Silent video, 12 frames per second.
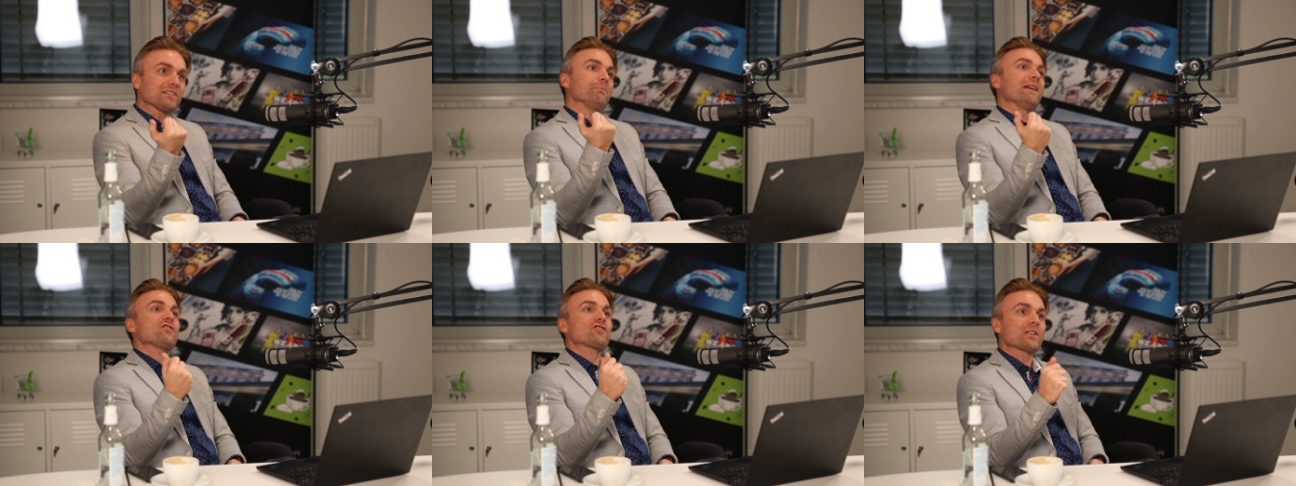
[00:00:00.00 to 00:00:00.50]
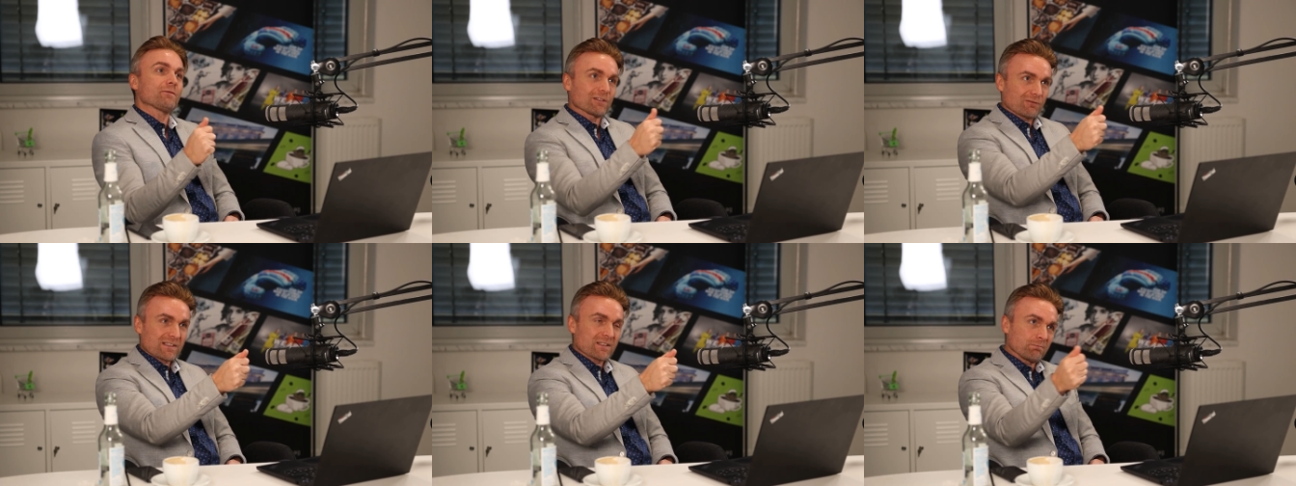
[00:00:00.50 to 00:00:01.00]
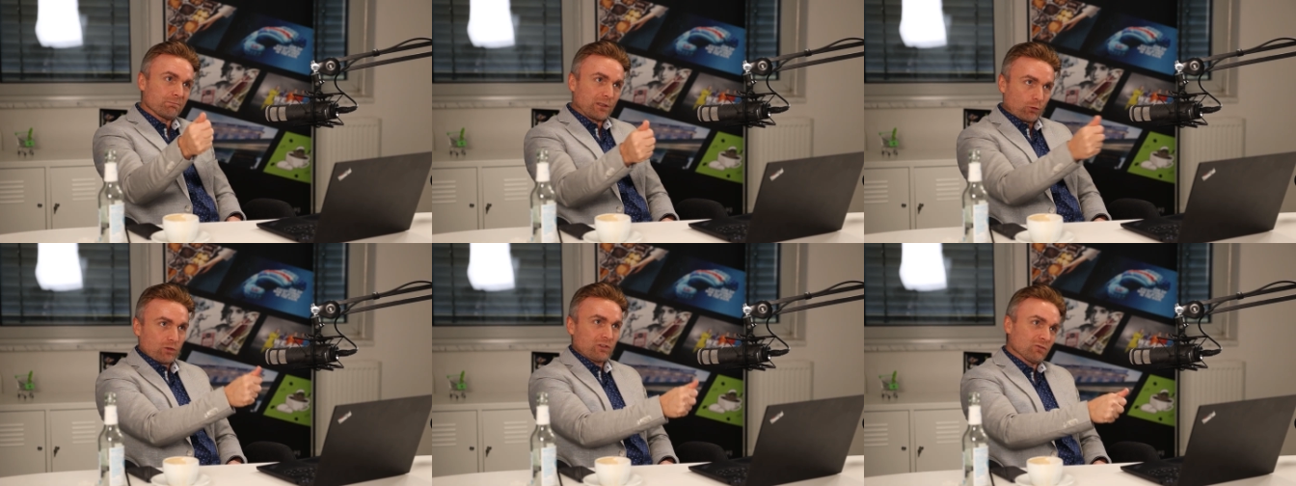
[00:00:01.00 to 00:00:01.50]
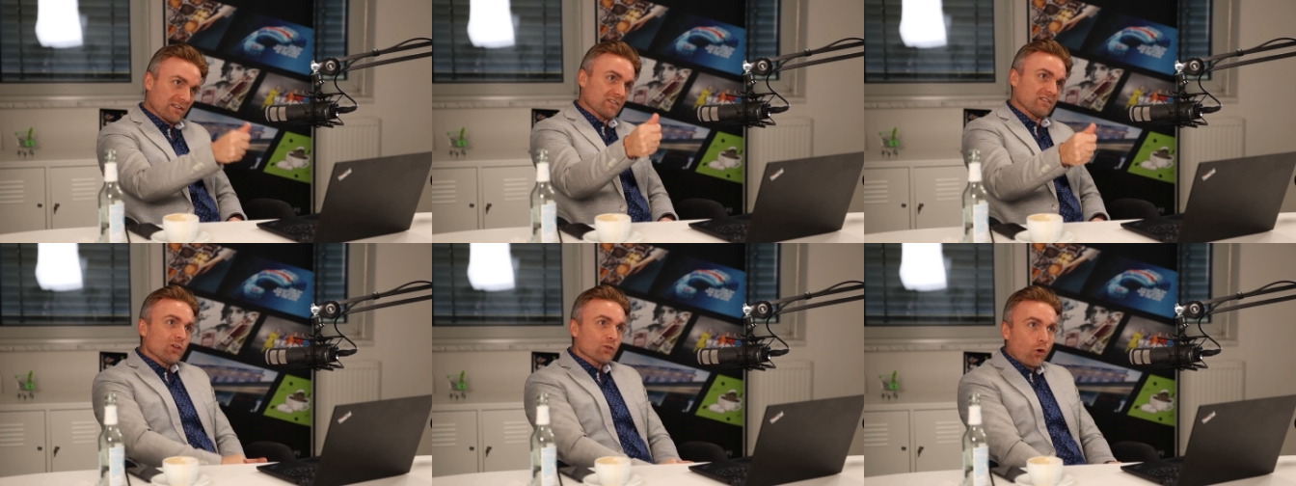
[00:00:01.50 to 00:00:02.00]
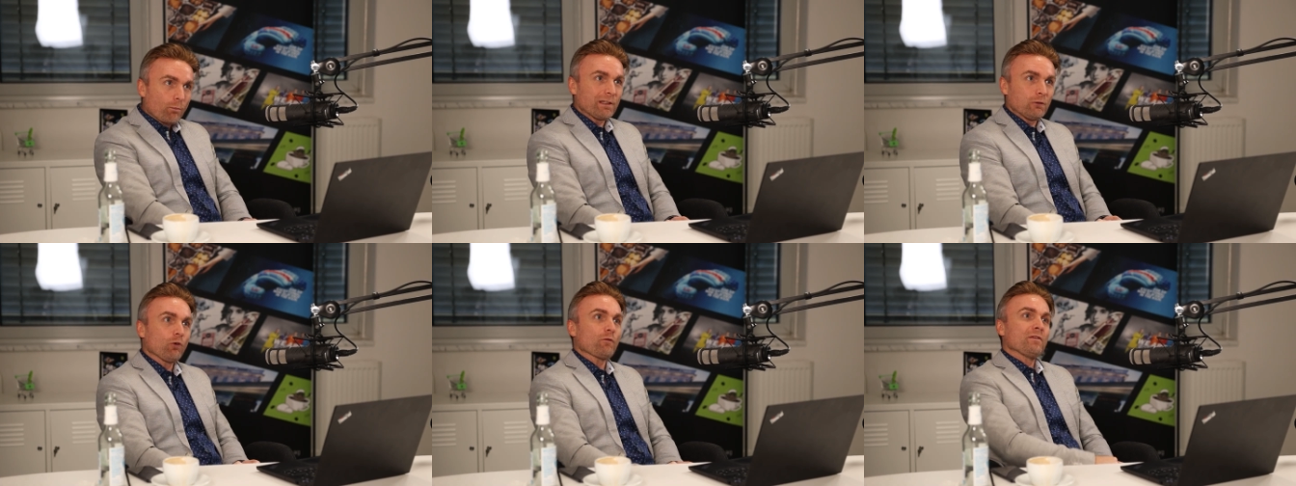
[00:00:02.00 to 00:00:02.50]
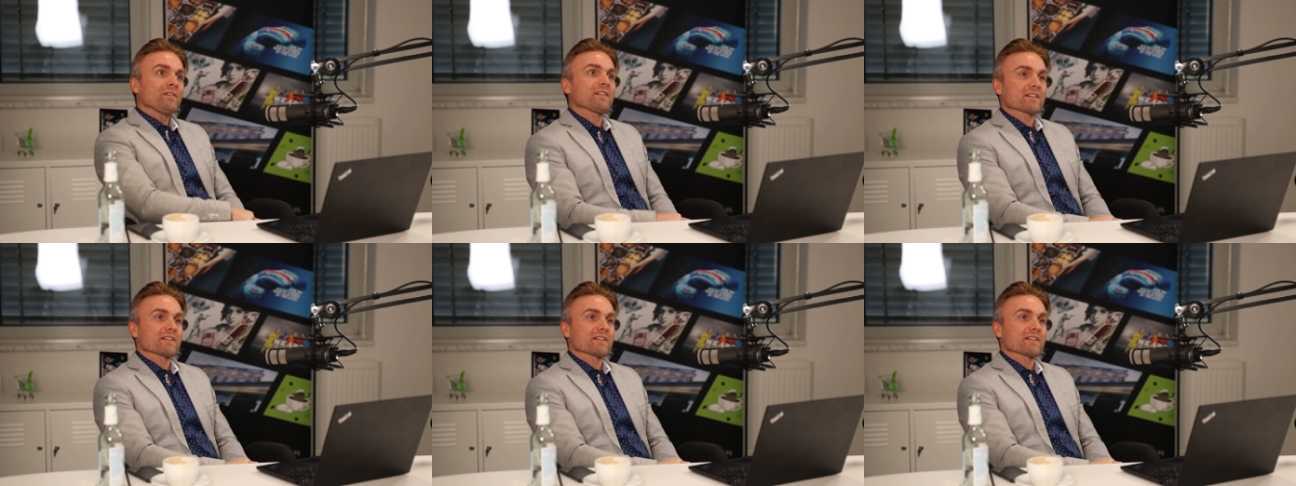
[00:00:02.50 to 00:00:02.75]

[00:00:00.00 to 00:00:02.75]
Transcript: den Menschen gibt, weil du hast einen Piloten, du hast einen Co-Piloten.